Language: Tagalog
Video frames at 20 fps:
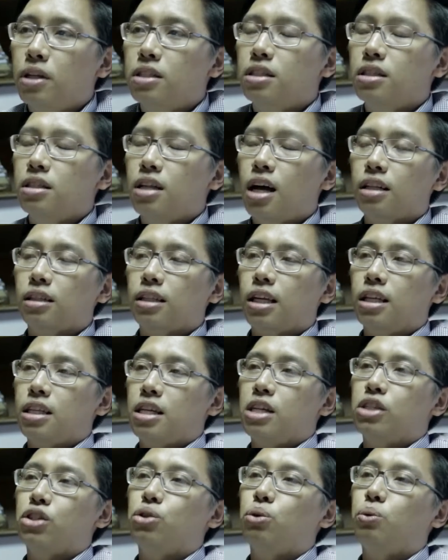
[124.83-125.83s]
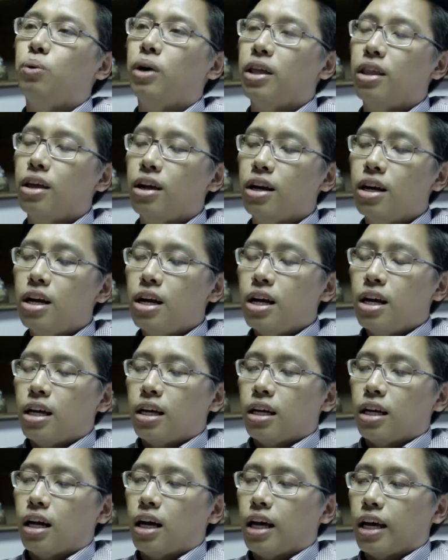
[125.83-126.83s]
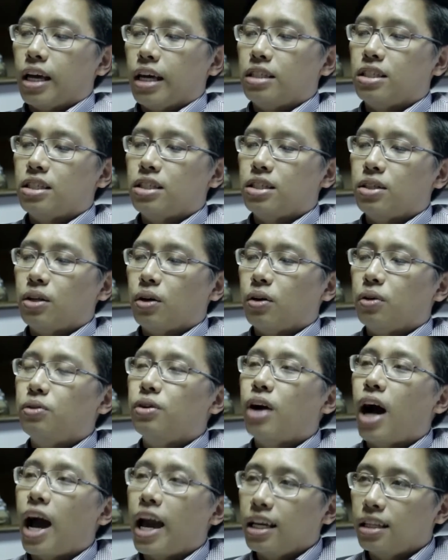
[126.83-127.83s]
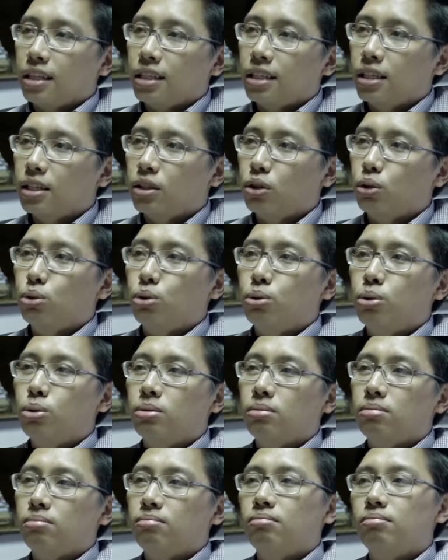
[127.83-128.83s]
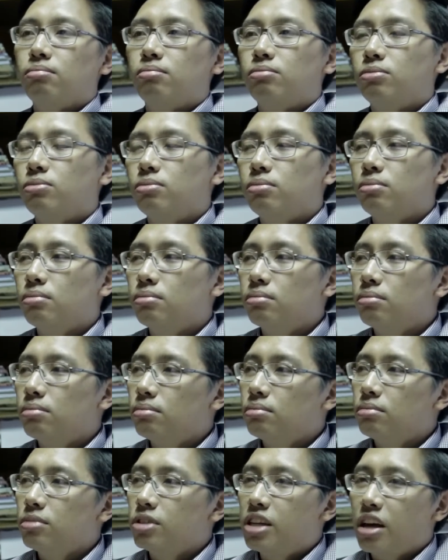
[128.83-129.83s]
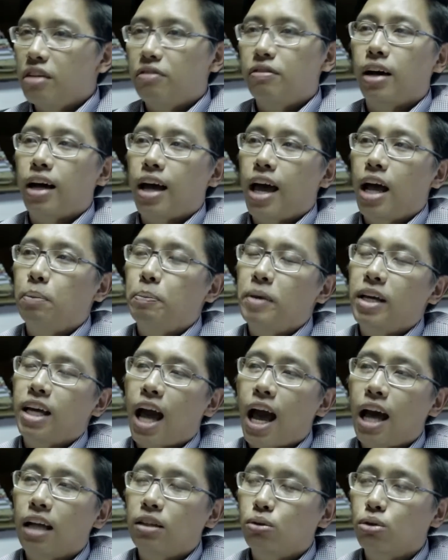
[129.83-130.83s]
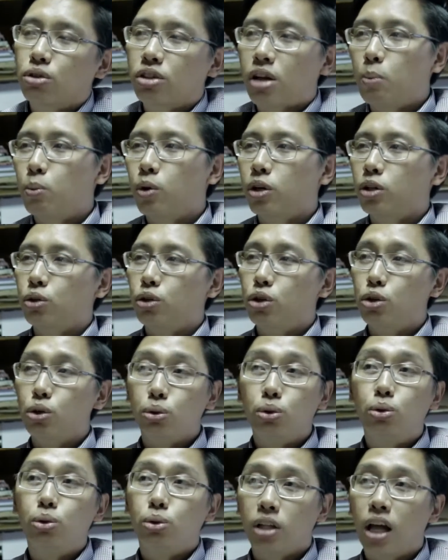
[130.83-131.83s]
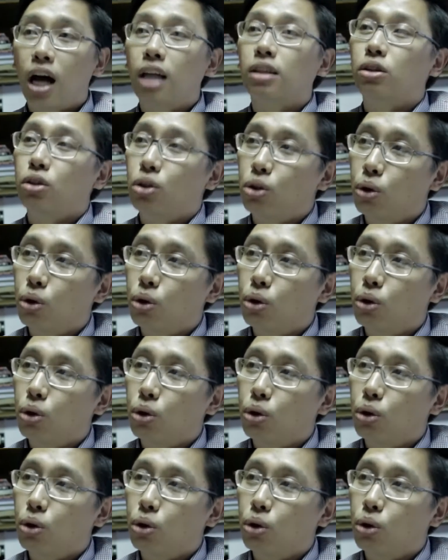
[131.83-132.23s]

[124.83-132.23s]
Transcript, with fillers: It's not an issue whether uh, it's right to give a helping hand to someone you do not